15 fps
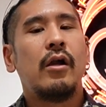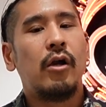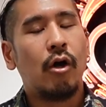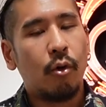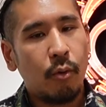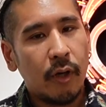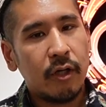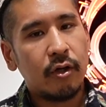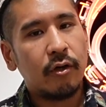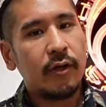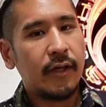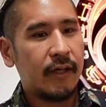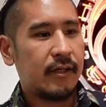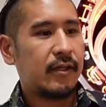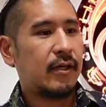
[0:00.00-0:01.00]
Lo bueno
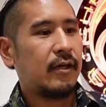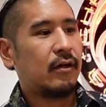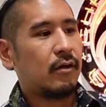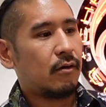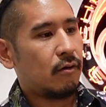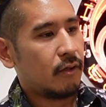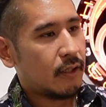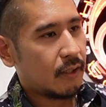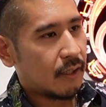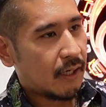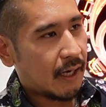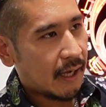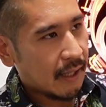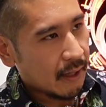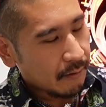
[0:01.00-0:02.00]
es que hoy
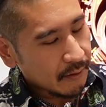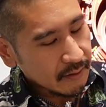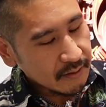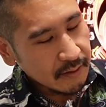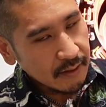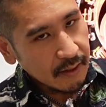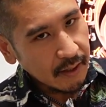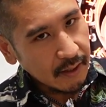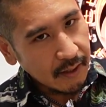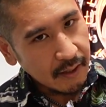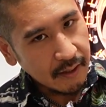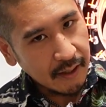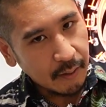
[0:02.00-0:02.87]
cada vez eh,